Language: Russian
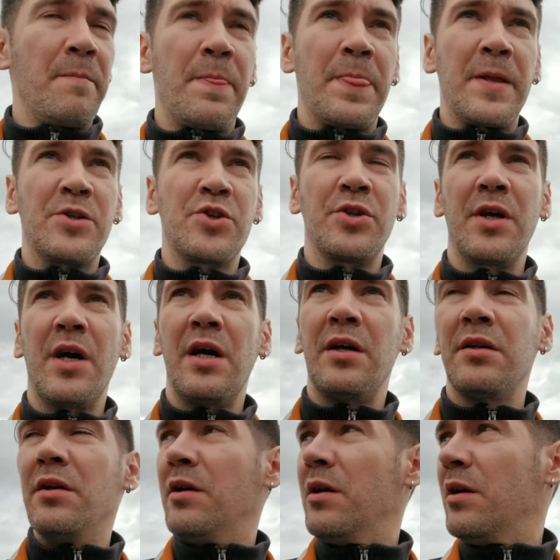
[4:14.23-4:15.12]

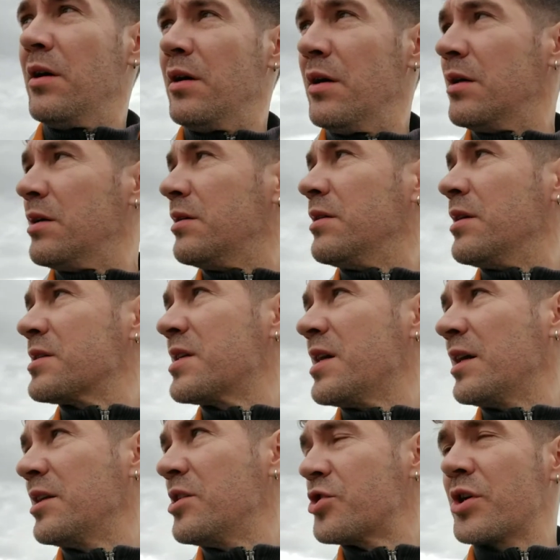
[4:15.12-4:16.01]
Начинает
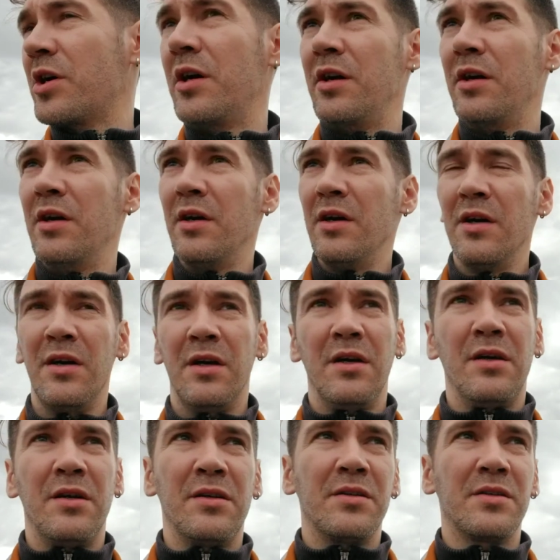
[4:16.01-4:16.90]
насадочкой,
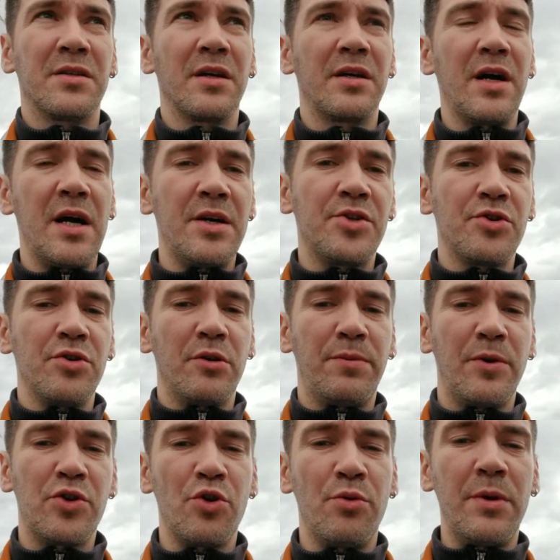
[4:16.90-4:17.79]

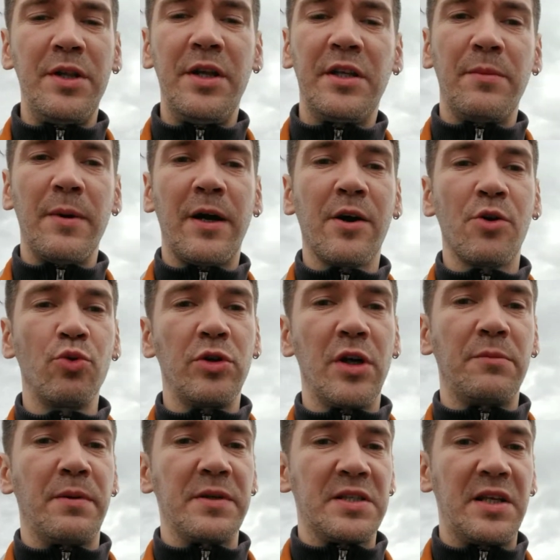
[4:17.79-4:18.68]
заканчивает. Причем они тебя
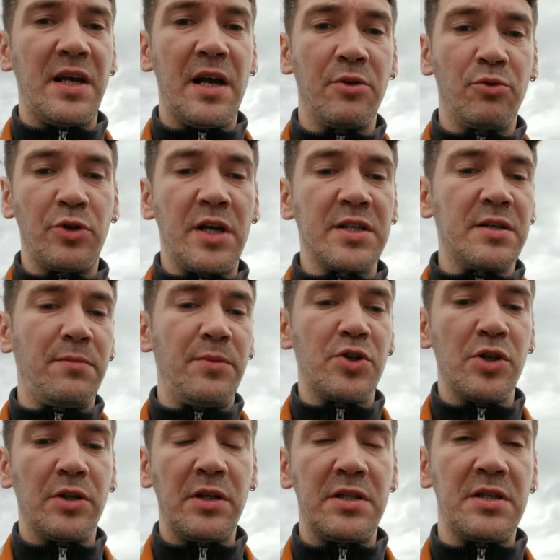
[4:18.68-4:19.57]
крутят постоянно. У нас
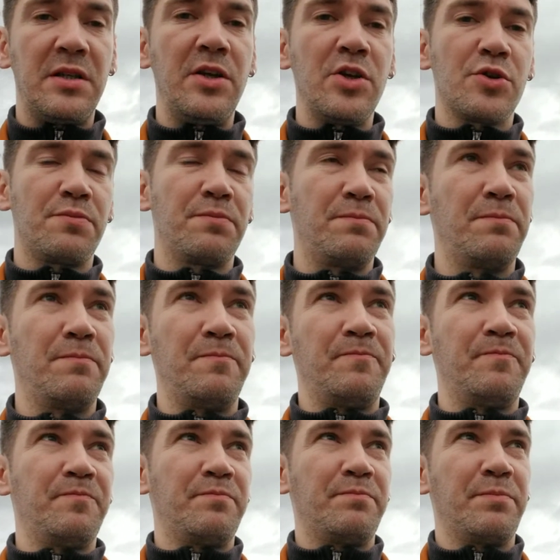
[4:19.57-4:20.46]
обычно ты сидишь
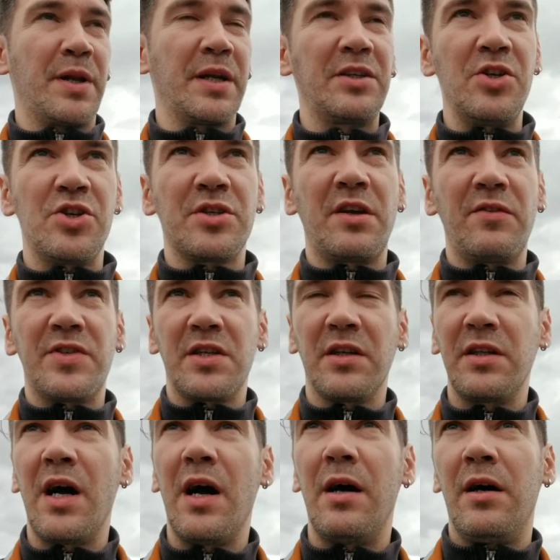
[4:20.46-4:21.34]
практически
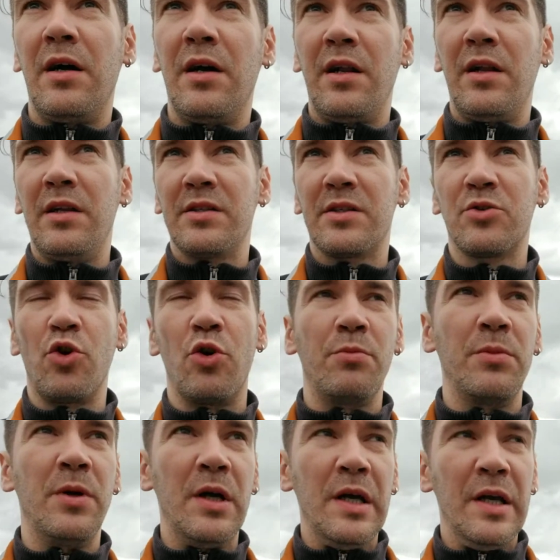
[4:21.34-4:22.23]
всегда
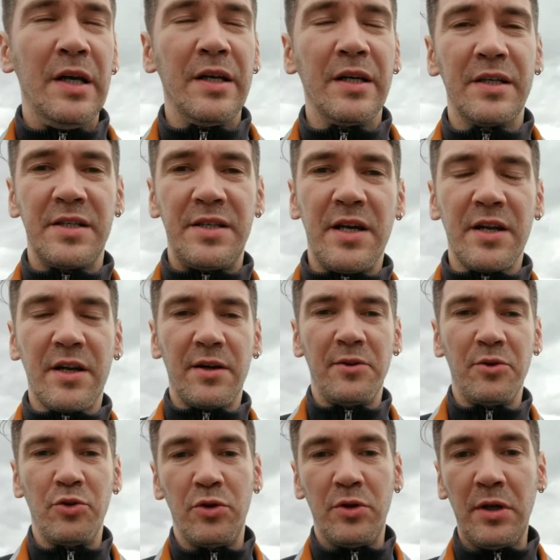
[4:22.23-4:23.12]
лицом к
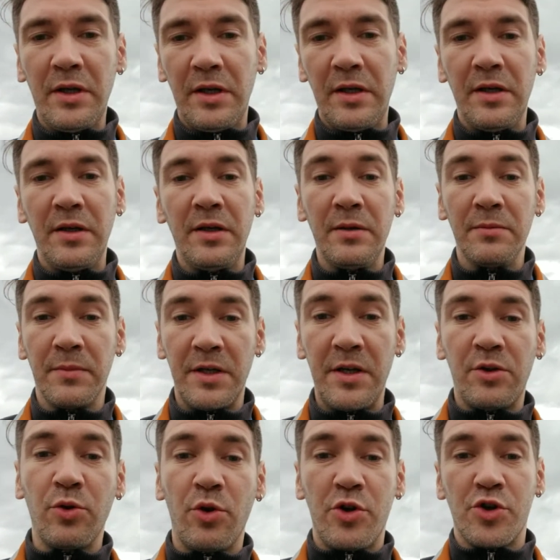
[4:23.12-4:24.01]
зеркалу и
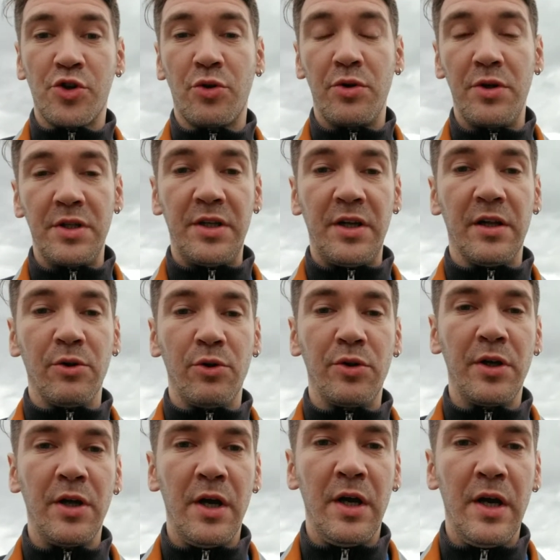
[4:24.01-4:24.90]
мониторишь, что они
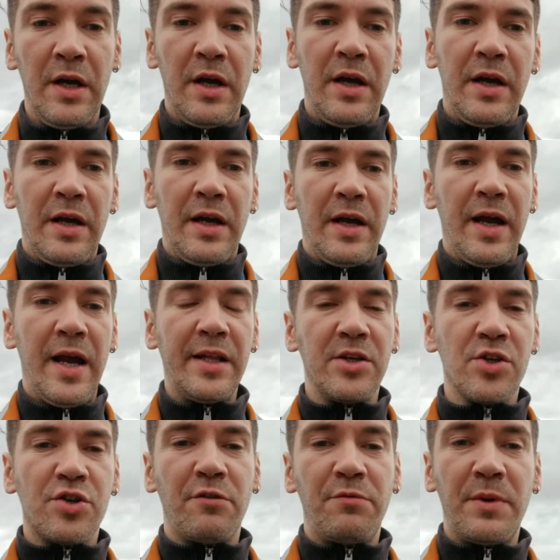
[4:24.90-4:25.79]
делают.
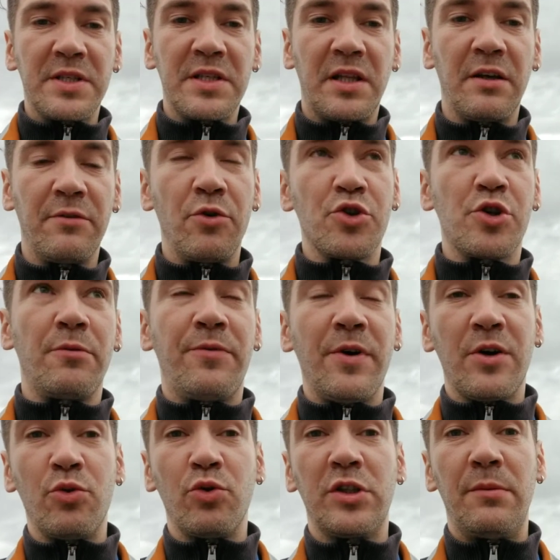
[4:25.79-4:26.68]
Эти же вместо того, чтобы
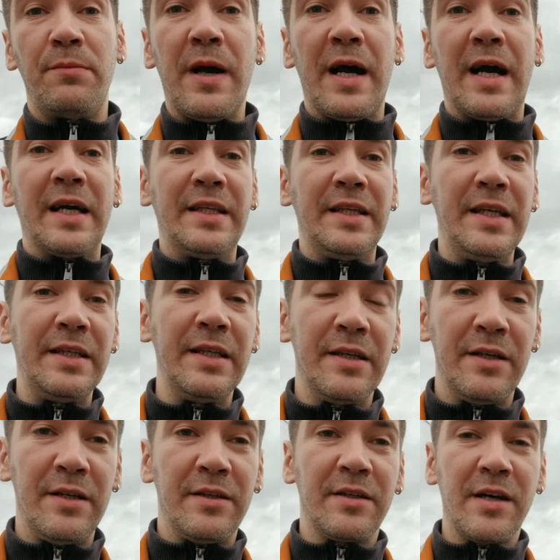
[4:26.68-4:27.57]
вокруг тебя
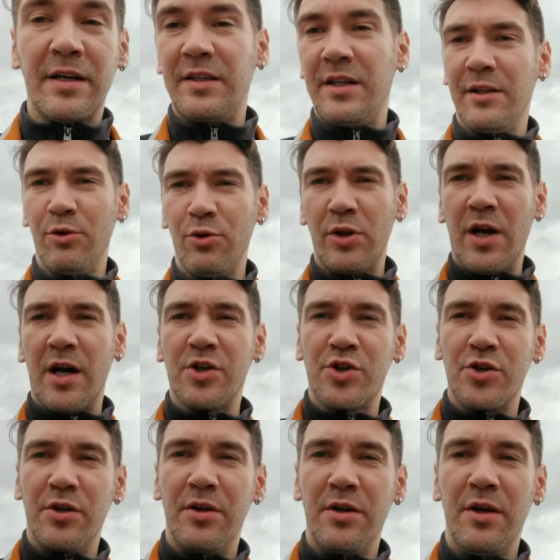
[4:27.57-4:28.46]
ходить, как делают
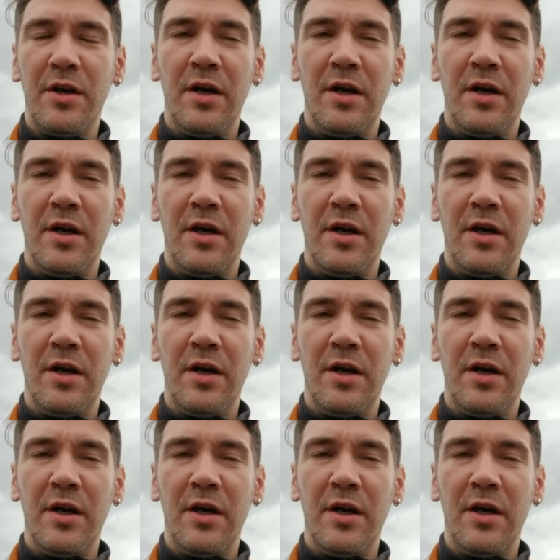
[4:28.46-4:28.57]
наши,